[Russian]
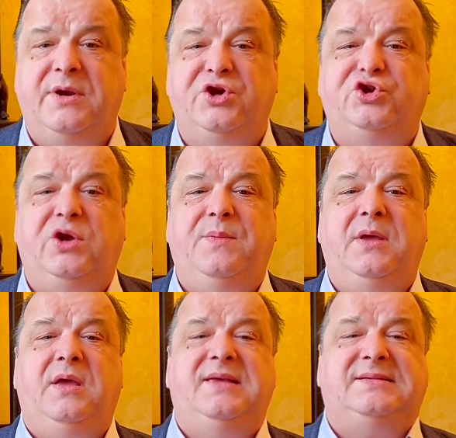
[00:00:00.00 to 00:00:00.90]

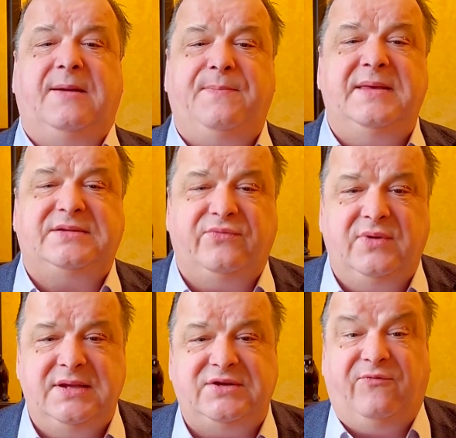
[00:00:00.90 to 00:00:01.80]
режиме и
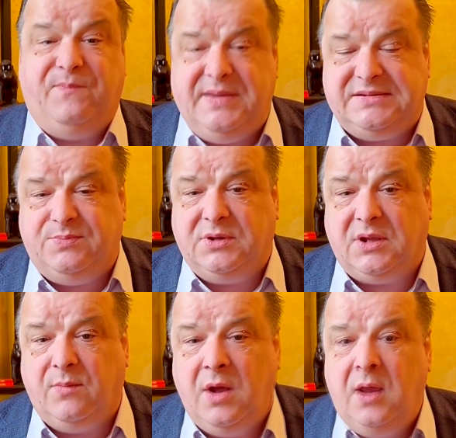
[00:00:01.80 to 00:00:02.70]
записывались в
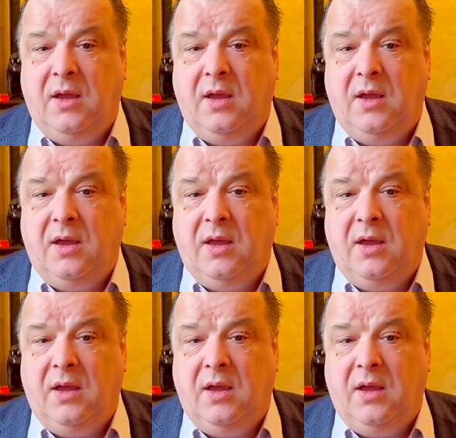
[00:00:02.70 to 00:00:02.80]
письменном.